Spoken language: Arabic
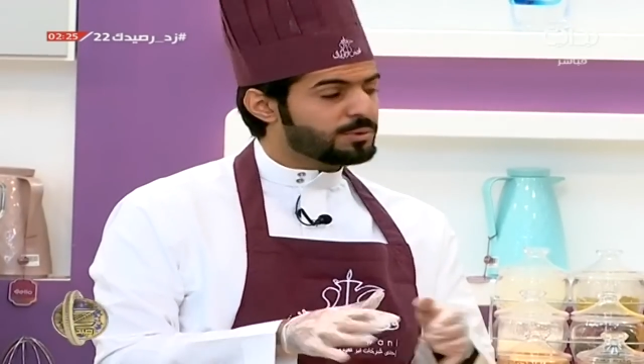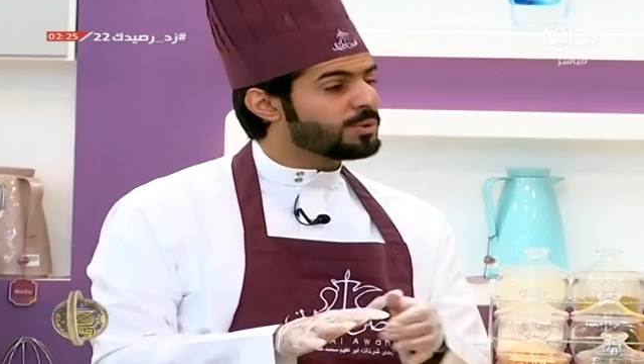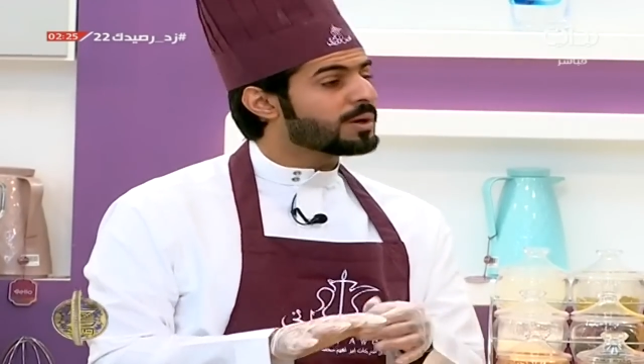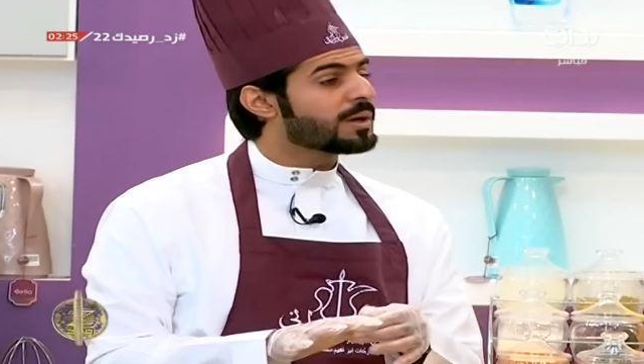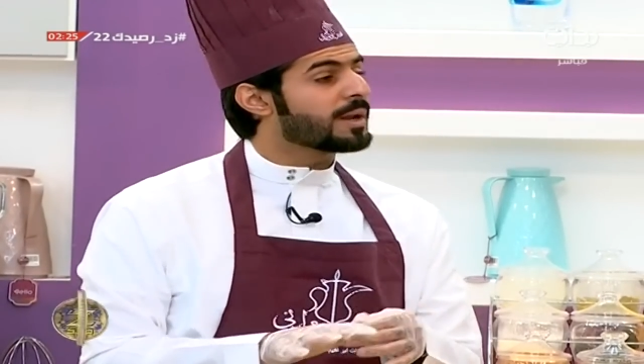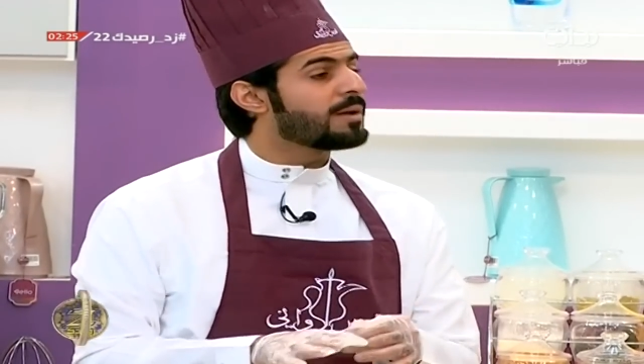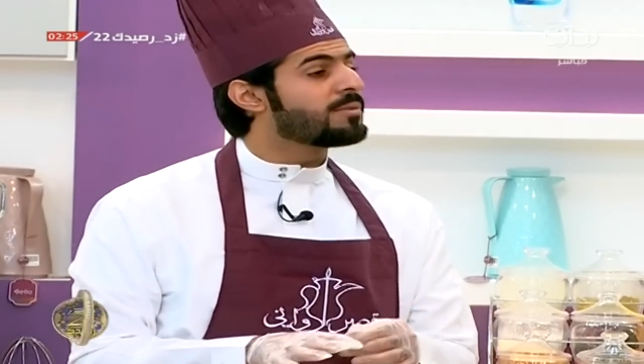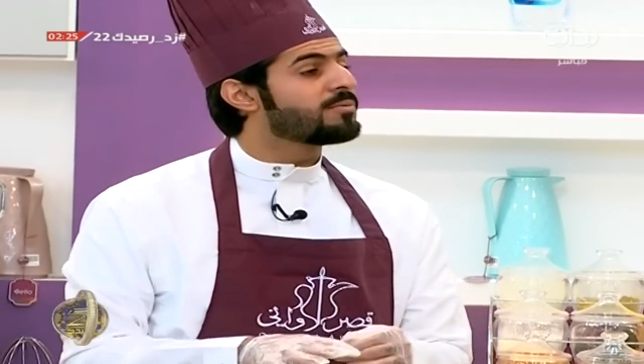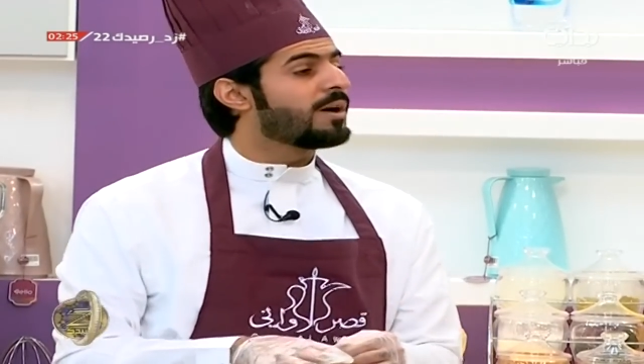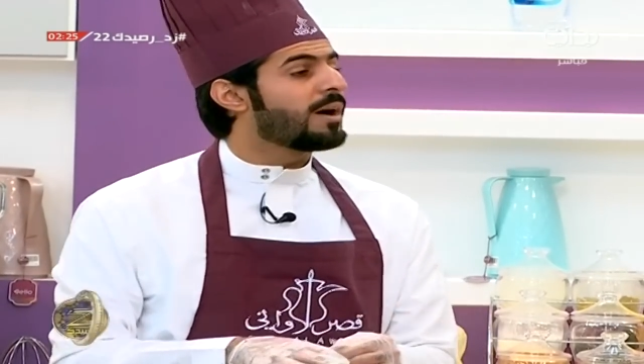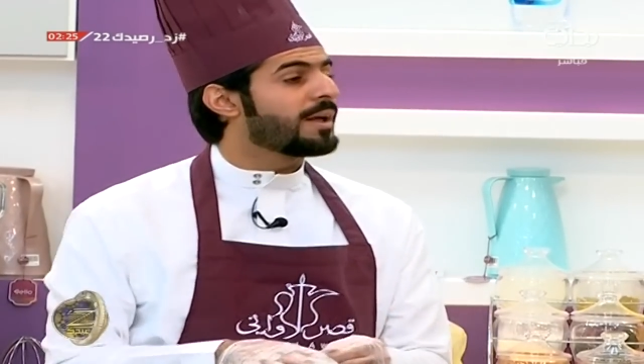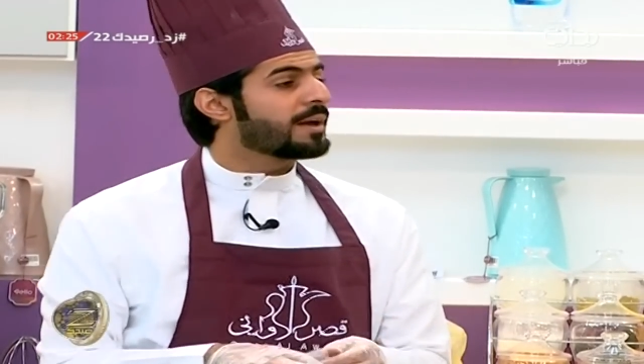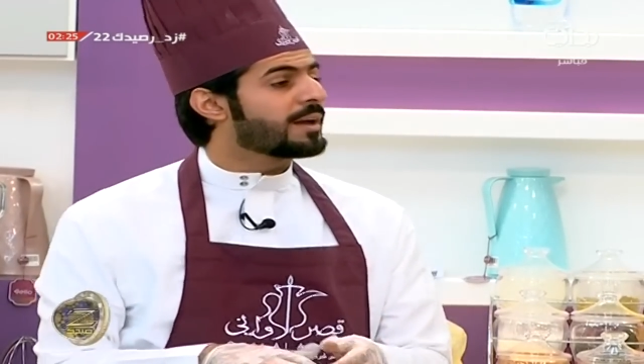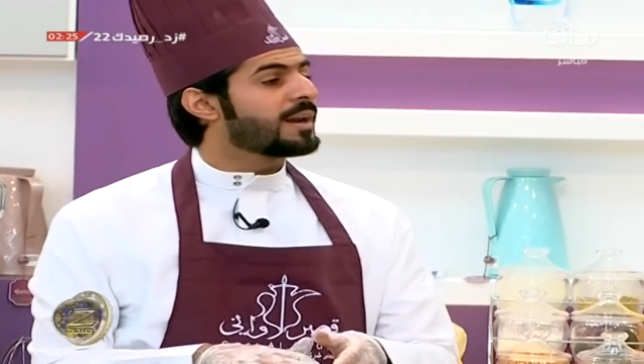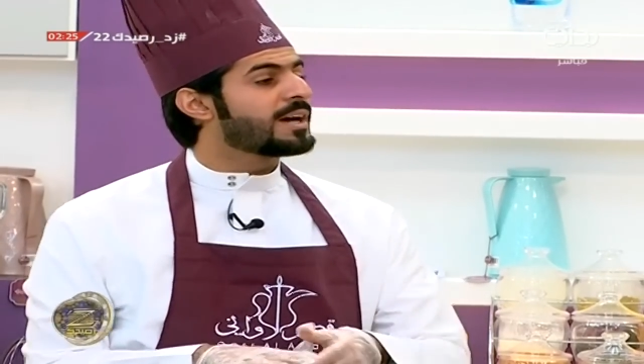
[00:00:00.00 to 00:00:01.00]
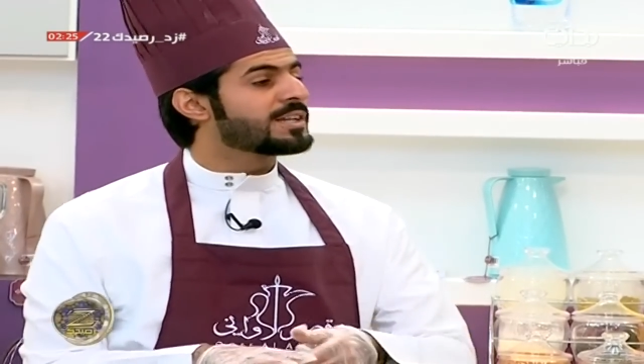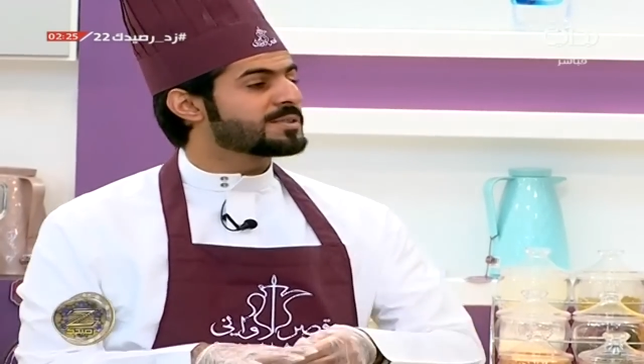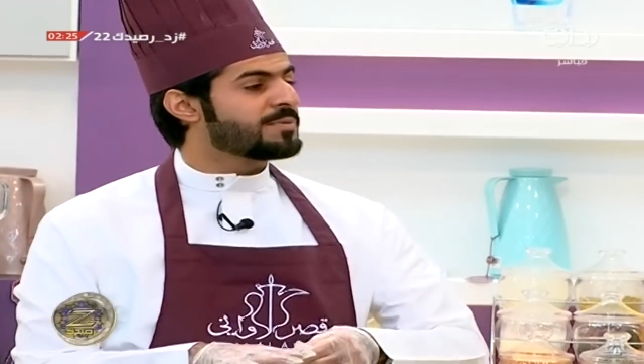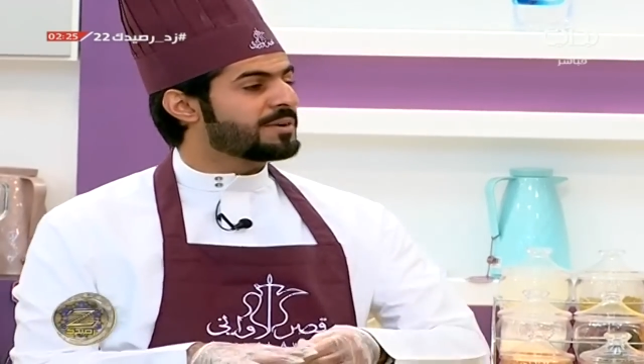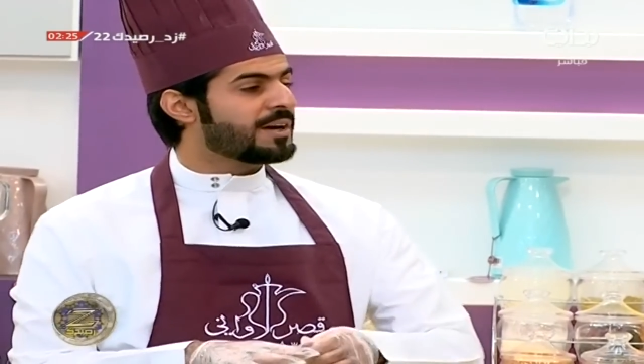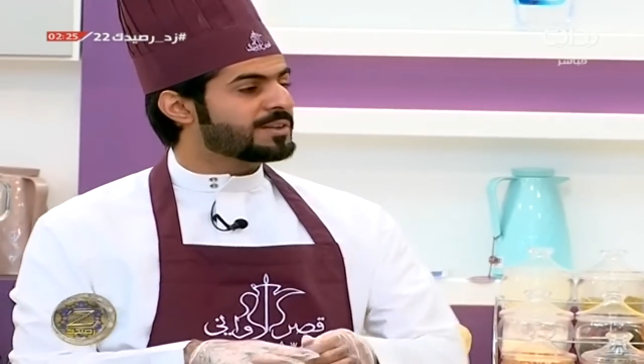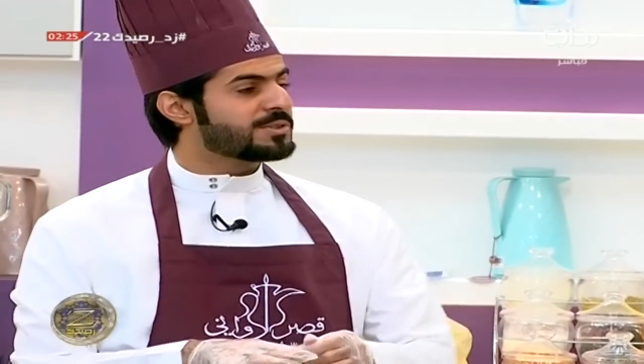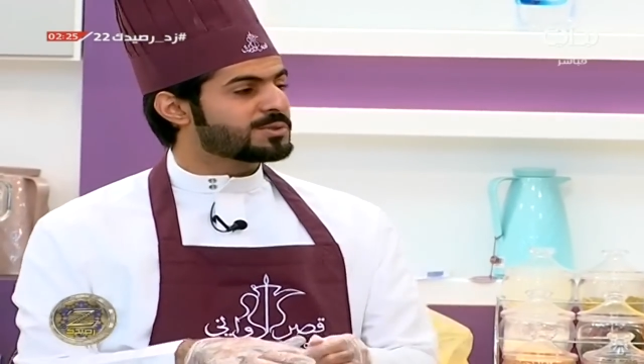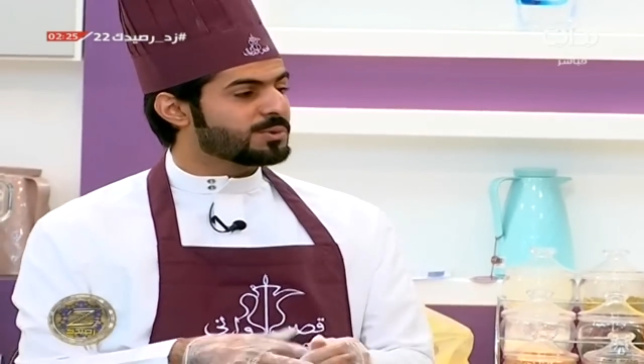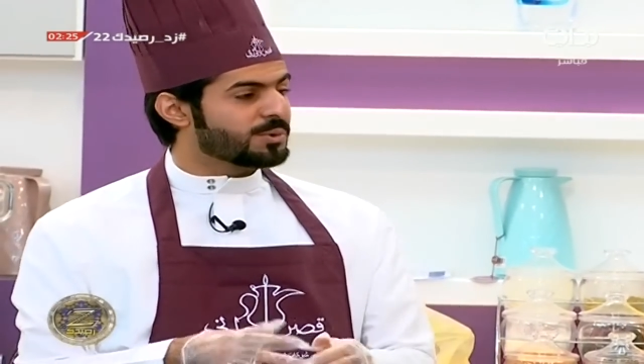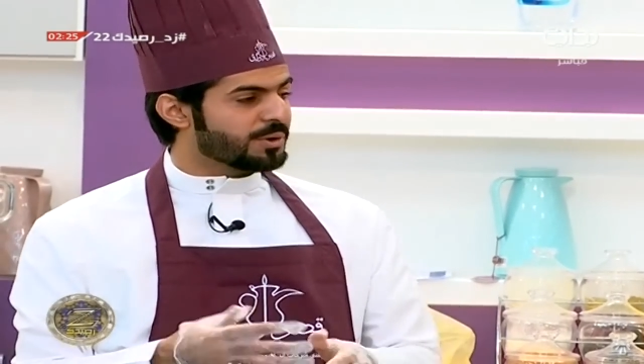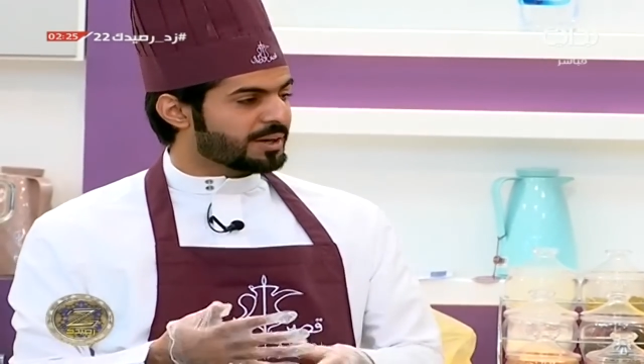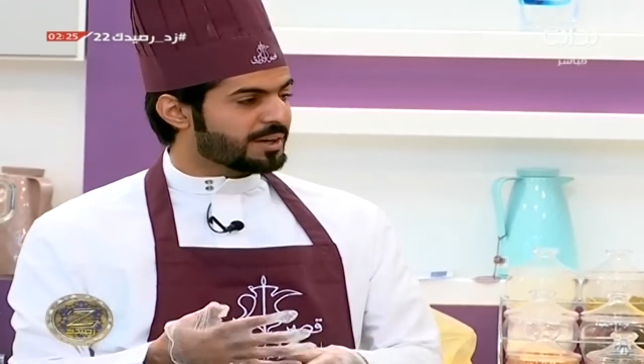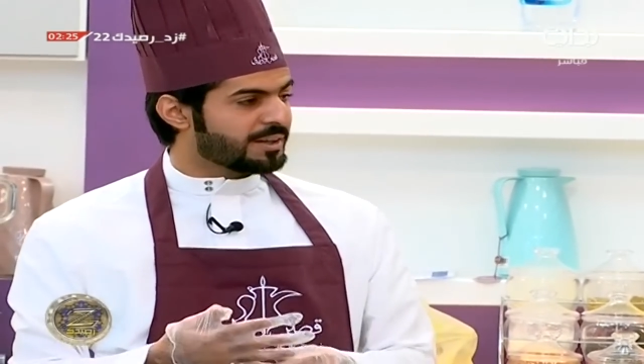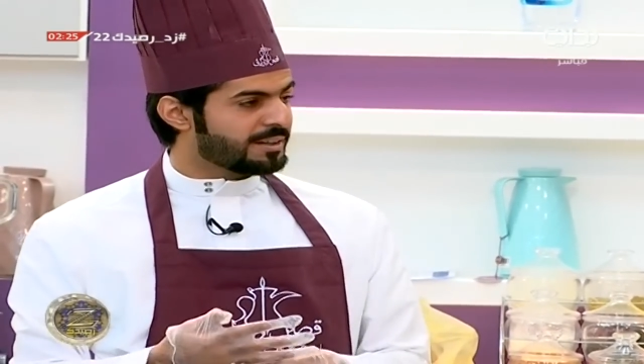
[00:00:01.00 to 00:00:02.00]
وذكرى المفارق لازم انها
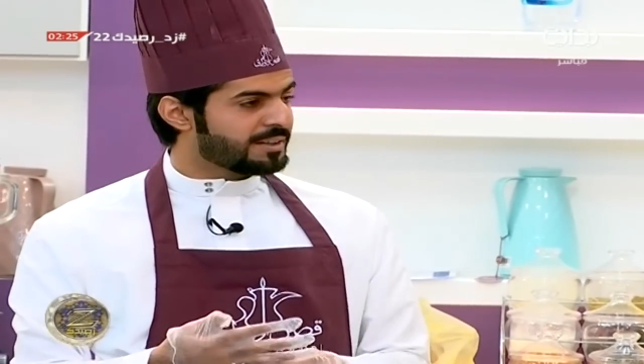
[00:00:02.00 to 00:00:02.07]
تزورك